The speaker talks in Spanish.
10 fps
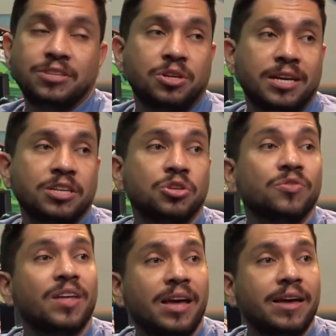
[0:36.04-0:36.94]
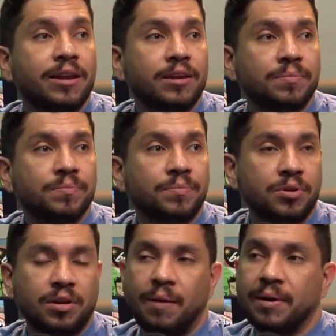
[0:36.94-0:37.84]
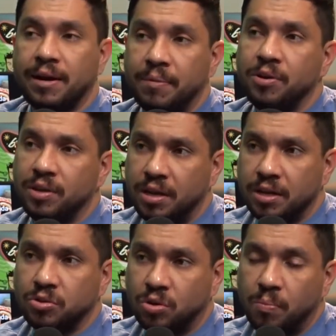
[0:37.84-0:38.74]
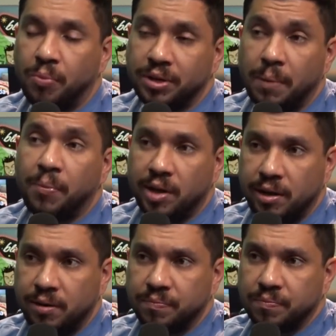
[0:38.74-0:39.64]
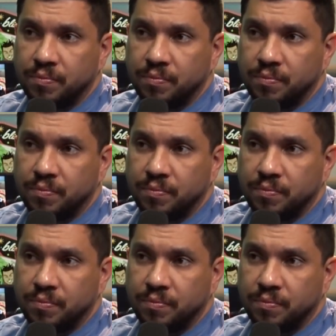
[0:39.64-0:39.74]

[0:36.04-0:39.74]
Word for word: canciones que son de él, porque la gran mayoría que son compuestas por él.